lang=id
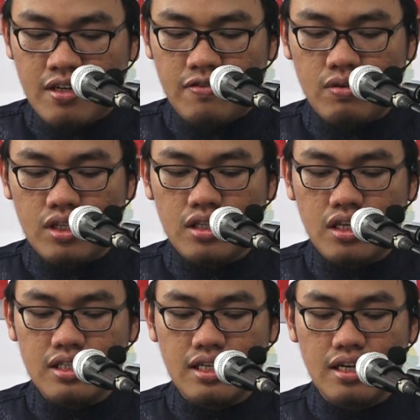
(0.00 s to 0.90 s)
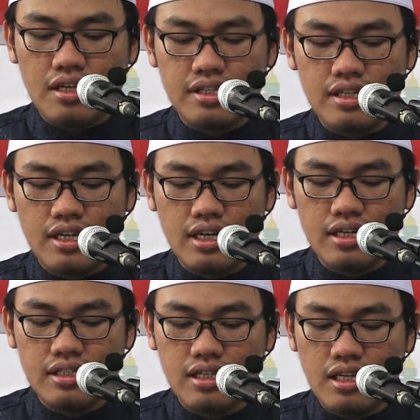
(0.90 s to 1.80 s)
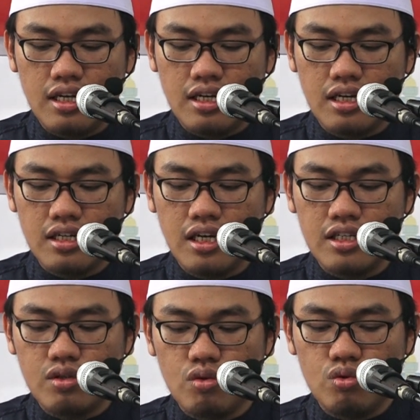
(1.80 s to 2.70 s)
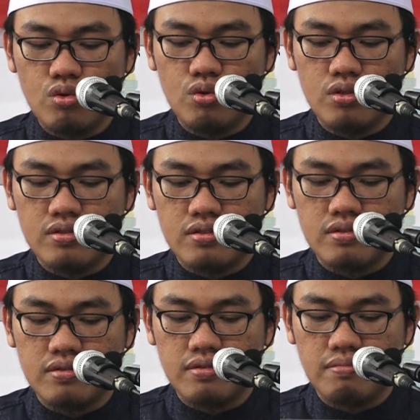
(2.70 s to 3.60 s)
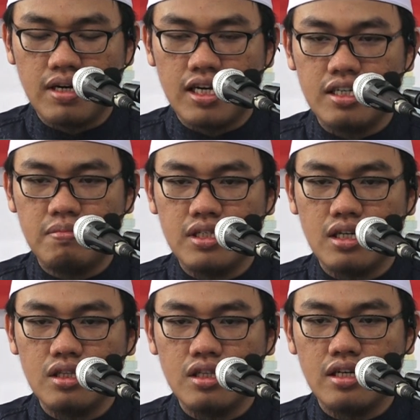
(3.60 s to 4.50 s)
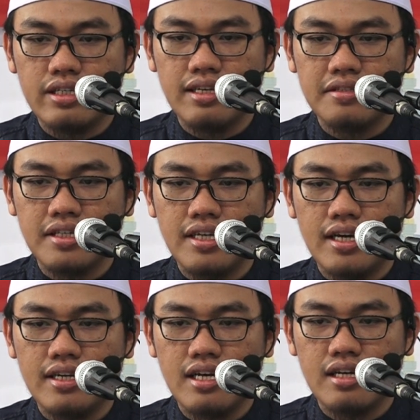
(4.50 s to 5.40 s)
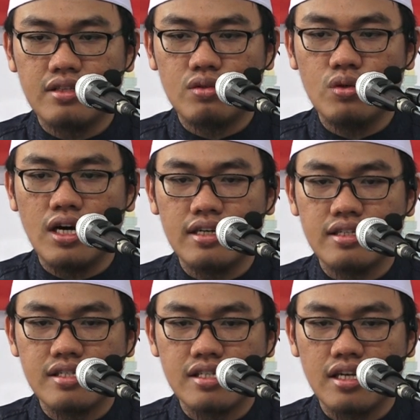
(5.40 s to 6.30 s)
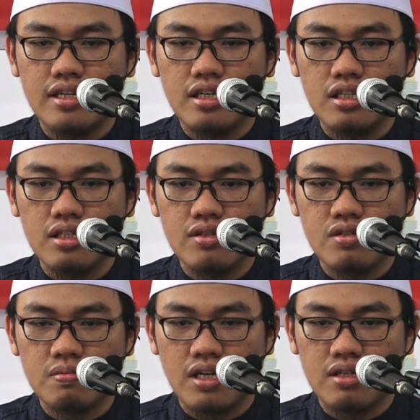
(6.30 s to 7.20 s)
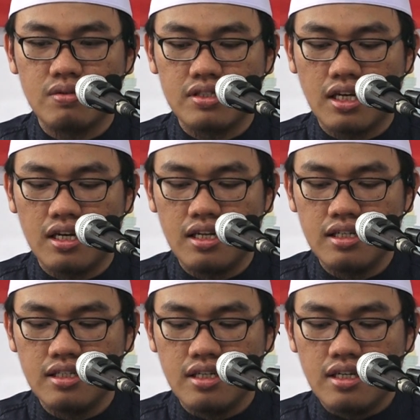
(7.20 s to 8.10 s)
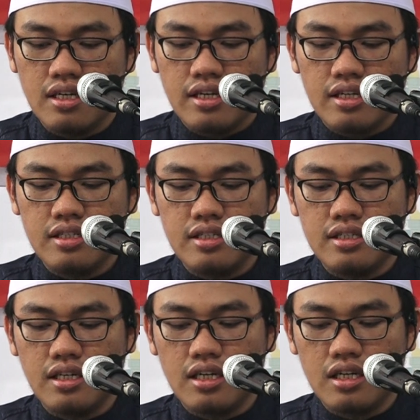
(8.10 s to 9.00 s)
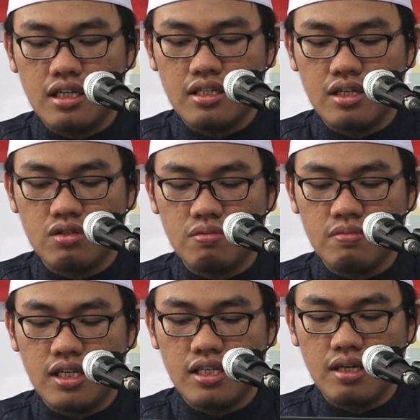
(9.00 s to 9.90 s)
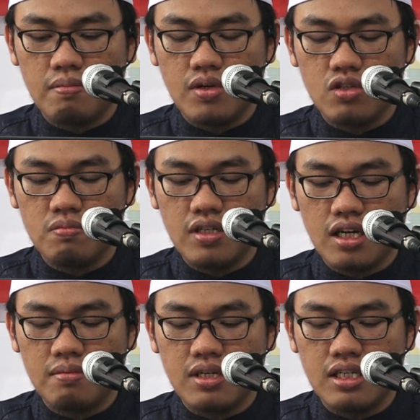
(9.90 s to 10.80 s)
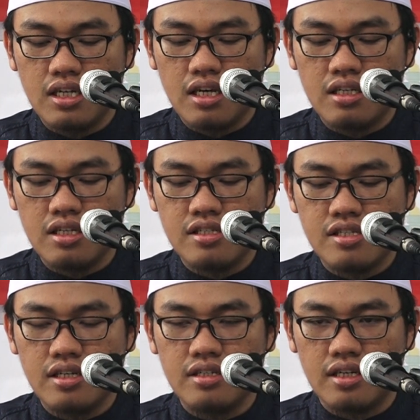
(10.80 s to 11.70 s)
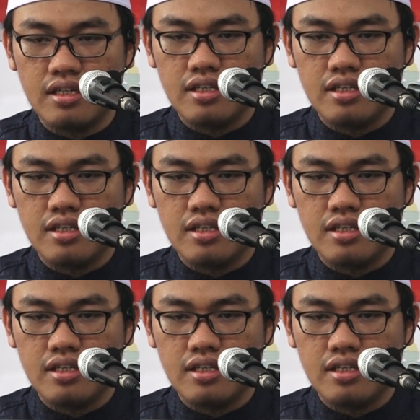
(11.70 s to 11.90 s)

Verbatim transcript: Fawallahi alladzi la ilaha ghairuhu maka demi Allah yang tidak ada Tuhan selain Allah Subhanahu wa taala inna ahadakum la ya'malu bi amali ahli jannah